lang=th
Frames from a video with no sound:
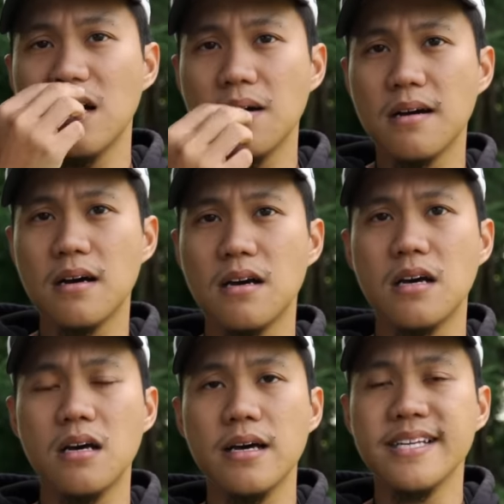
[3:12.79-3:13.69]
เฮ้ย
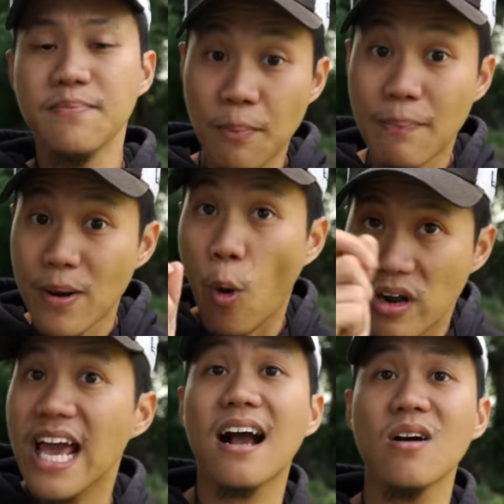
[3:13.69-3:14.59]
มันเป็นหง
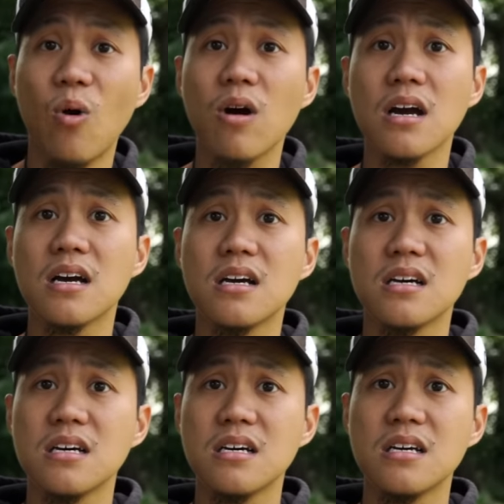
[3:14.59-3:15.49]
ส์ยักษ์โอ๊ค
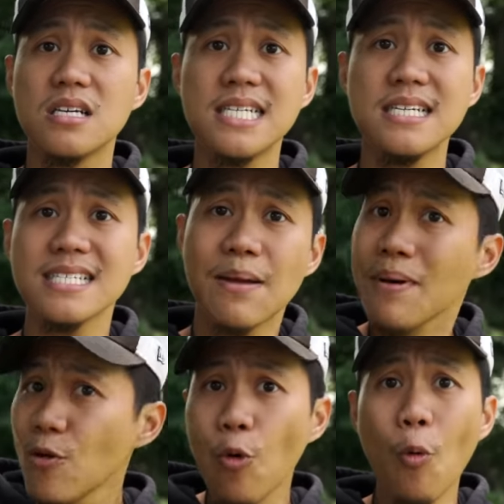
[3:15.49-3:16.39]
ซัน
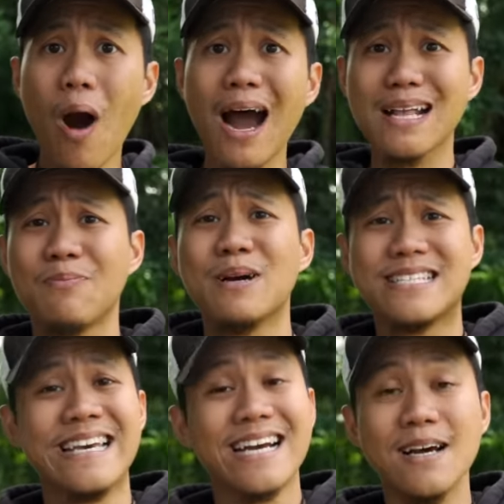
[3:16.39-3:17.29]
ไม่รู้ว่ามัน
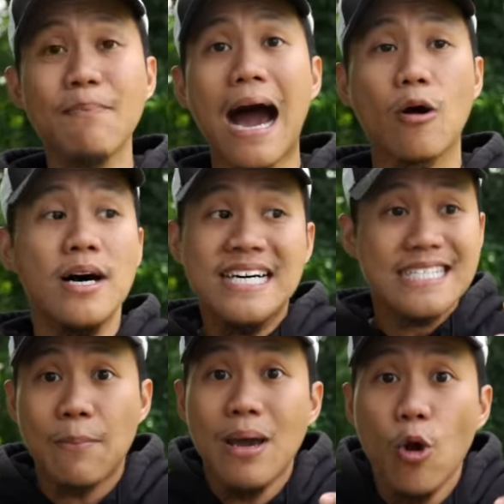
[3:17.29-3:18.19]
จริงหรือเปล่า
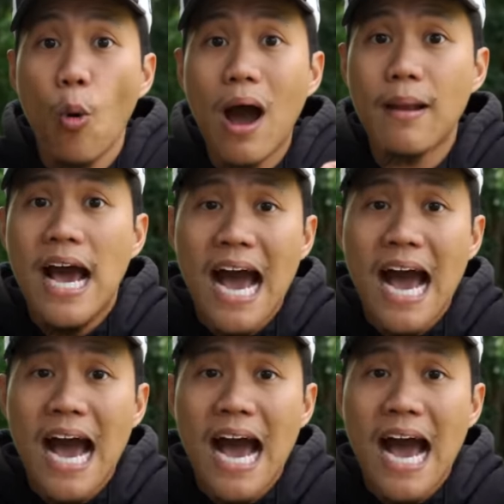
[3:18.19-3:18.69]
ซันไม่รู้ว่า